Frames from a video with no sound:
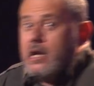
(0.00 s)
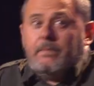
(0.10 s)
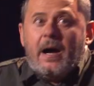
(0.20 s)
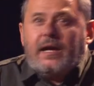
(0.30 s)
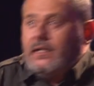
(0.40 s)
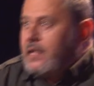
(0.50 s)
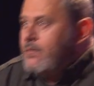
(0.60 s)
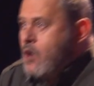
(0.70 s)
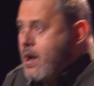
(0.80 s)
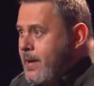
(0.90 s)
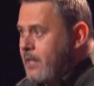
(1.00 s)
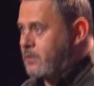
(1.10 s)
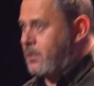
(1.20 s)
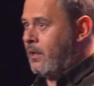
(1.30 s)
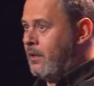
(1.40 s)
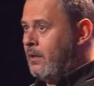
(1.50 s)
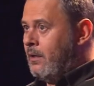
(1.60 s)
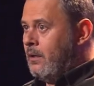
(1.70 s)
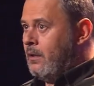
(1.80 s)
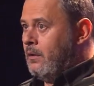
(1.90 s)
¿Para qué te mueves?
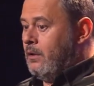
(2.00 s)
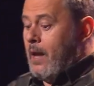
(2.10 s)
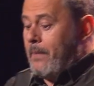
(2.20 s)
La